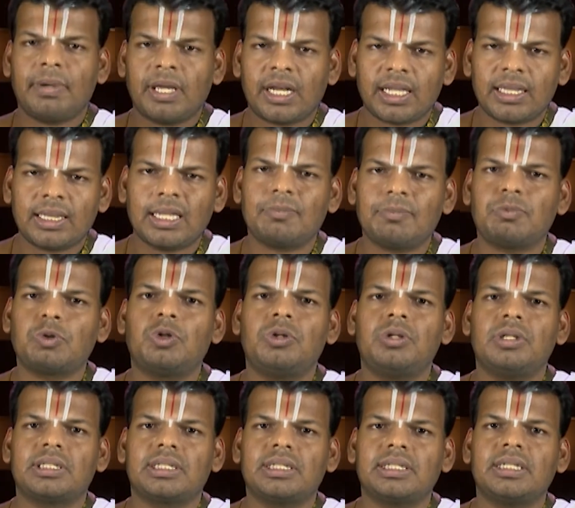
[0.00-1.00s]
பிறந்த
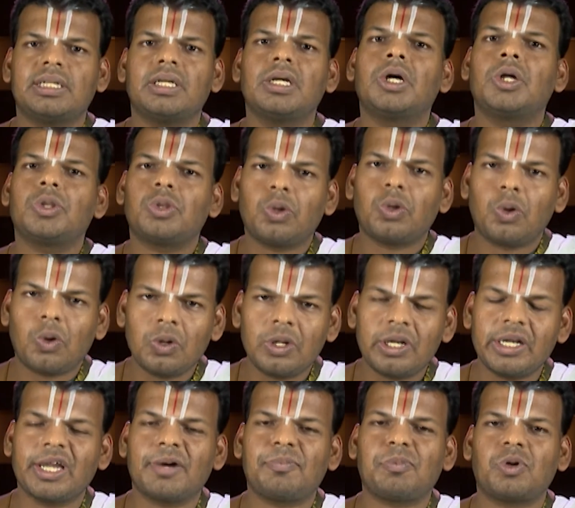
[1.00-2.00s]
பொருளுக்கு
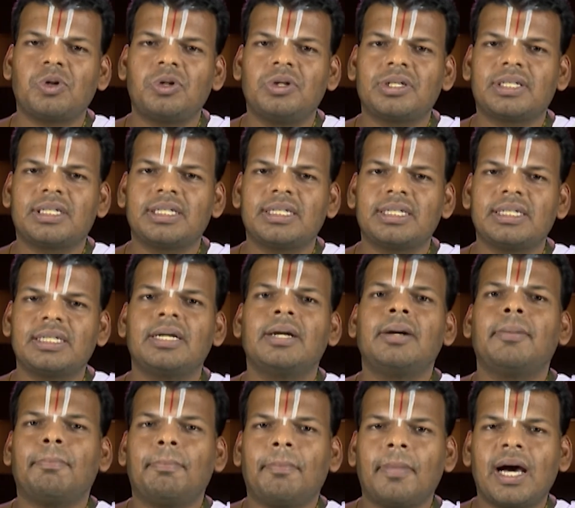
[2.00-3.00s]
தோன்றிய பொருளுக்கு
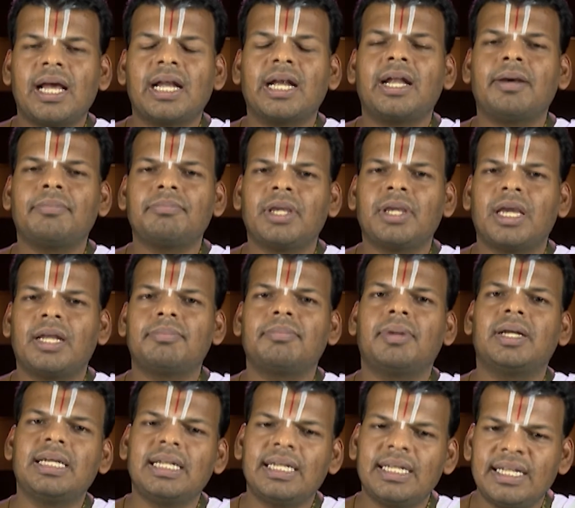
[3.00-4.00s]
மரணம்
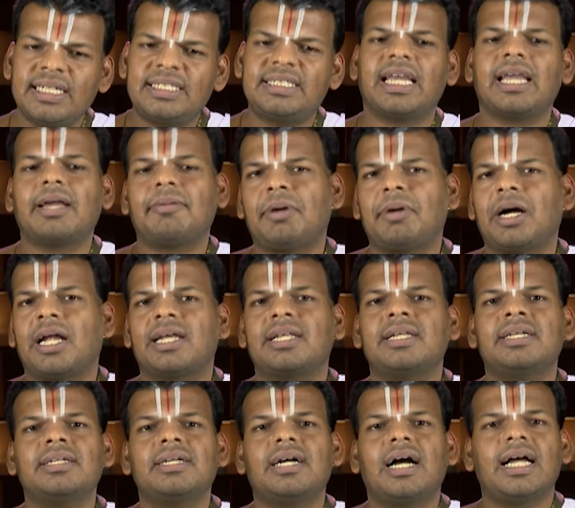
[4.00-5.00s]
என்பது
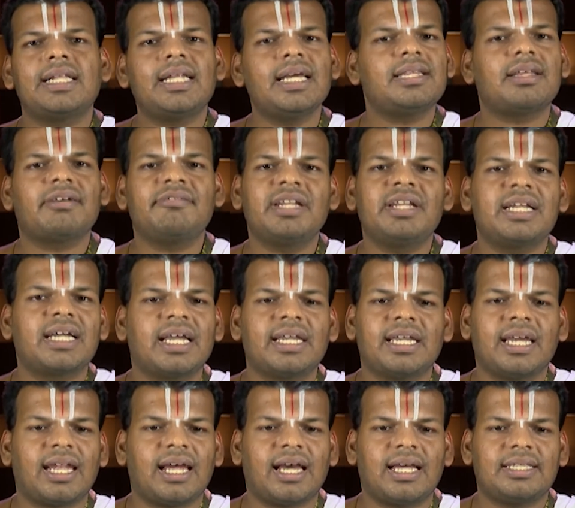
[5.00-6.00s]
நிச்சயமானது அதை தவிர்க்க
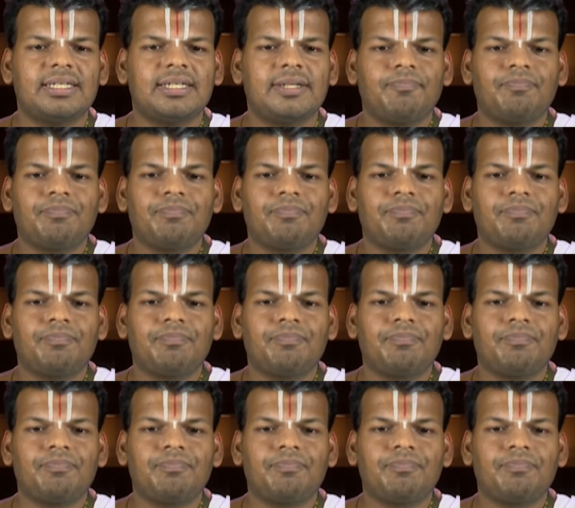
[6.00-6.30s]
இயலாது